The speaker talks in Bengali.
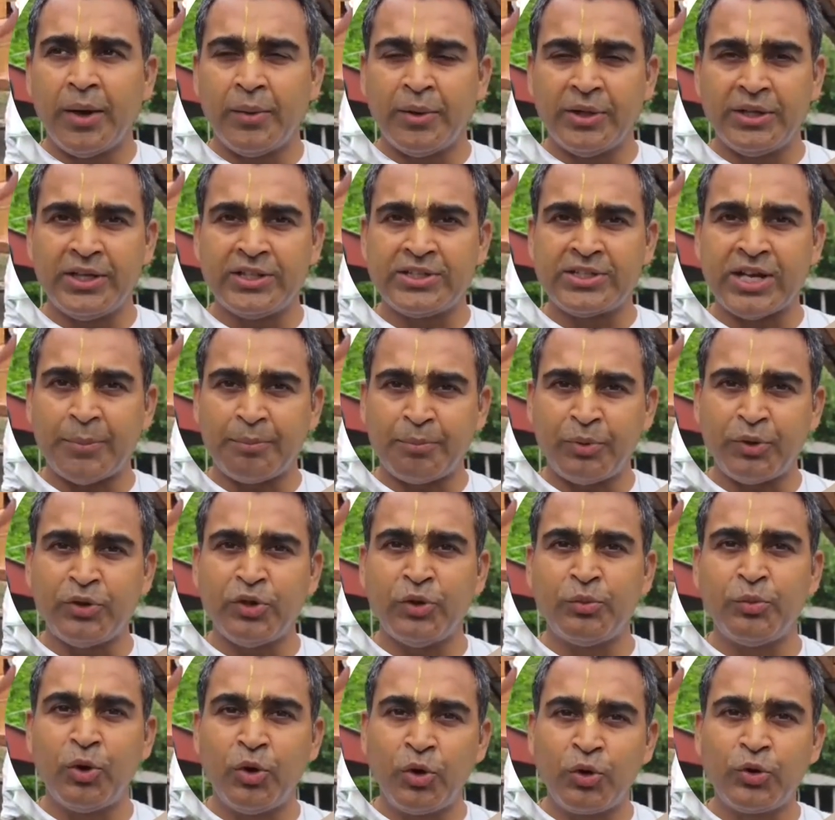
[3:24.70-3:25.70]
আমাদের
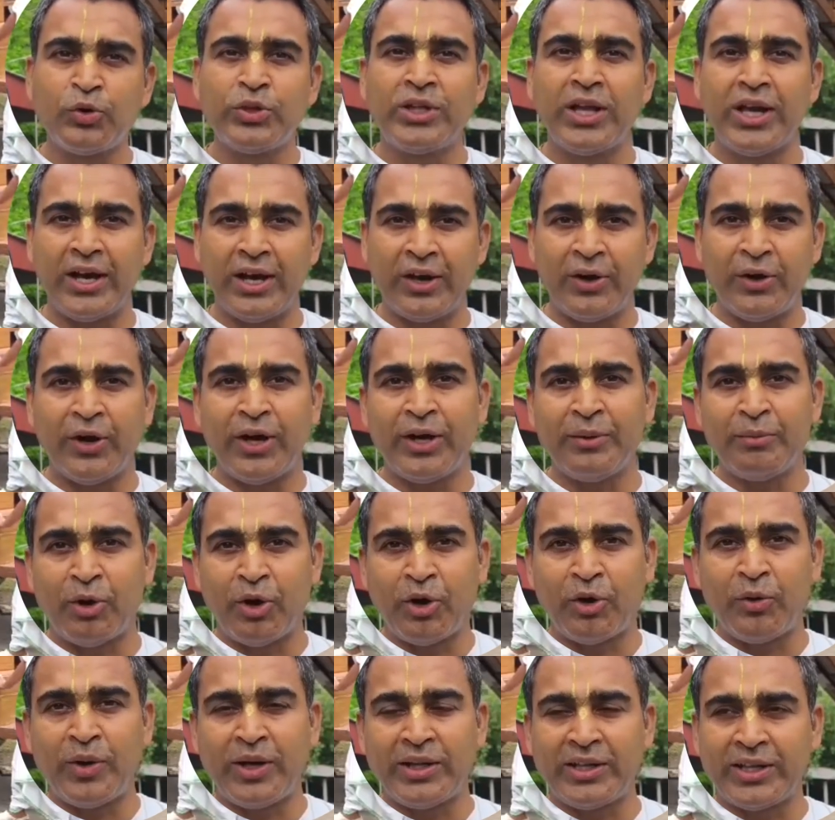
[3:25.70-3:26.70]
ছাপ্পন্ন ভোগু দেওয়া হয়
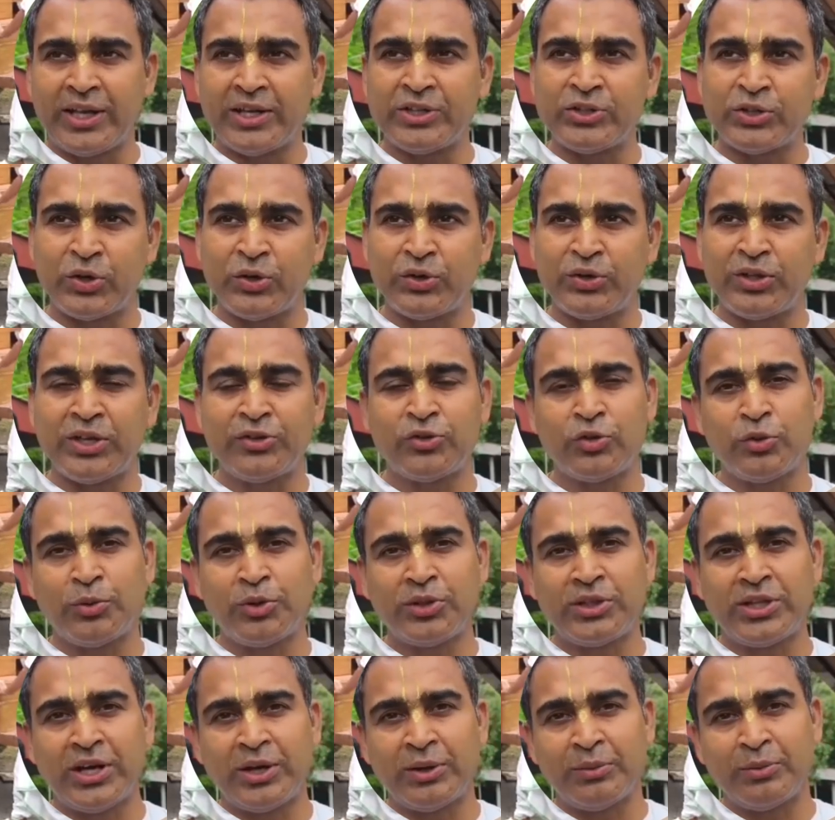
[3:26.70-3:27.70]
ভগবানকে জগন্নাথ
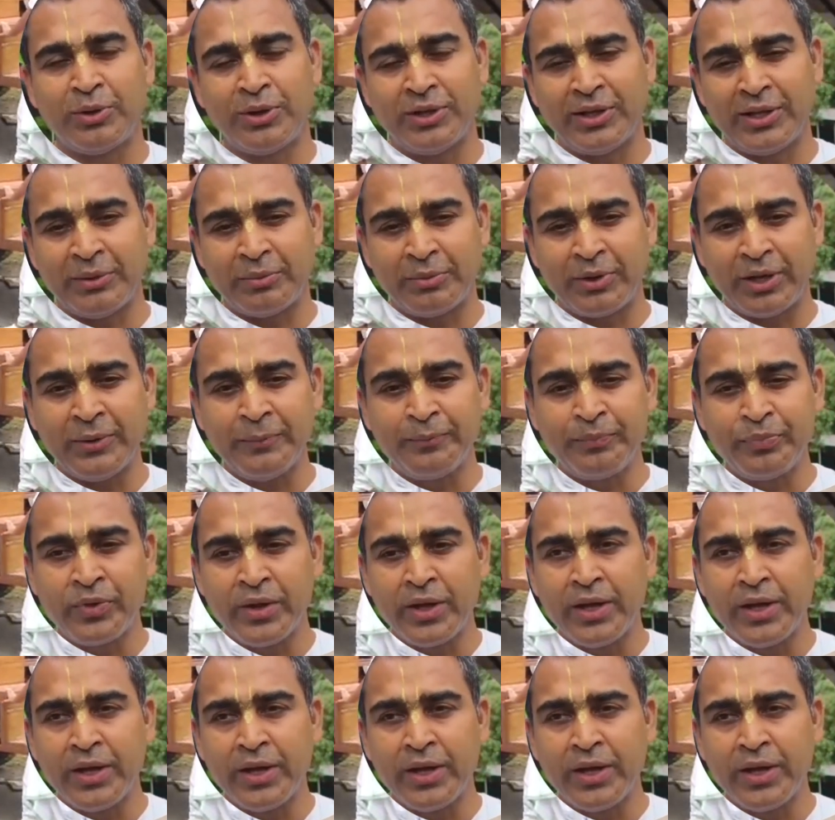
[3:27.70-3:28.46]
সুভদ্রা বলদেবকে